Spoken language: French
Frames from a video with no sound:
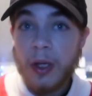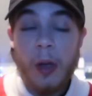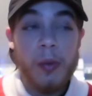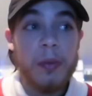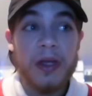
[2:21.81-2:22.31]

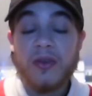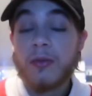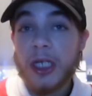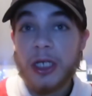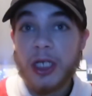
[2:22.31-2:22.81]
Moi par exemple
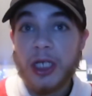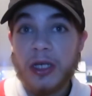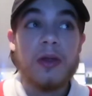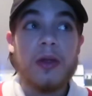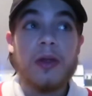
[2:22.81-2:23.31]
j'ai un chien,
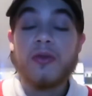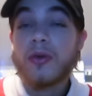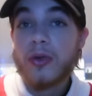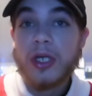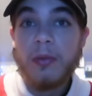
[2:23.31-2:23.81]

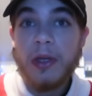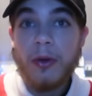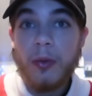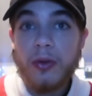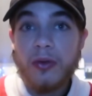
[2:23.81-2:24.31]
donc quand j'applique
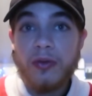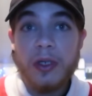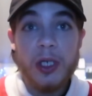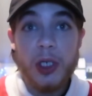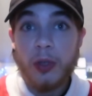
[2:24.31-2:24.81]
le
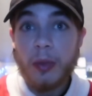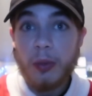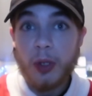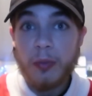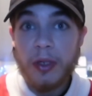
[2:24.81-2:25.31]
produit, je ne
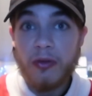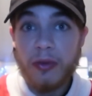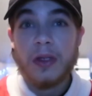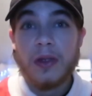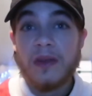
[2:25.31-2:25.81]
m'approche pas de lui.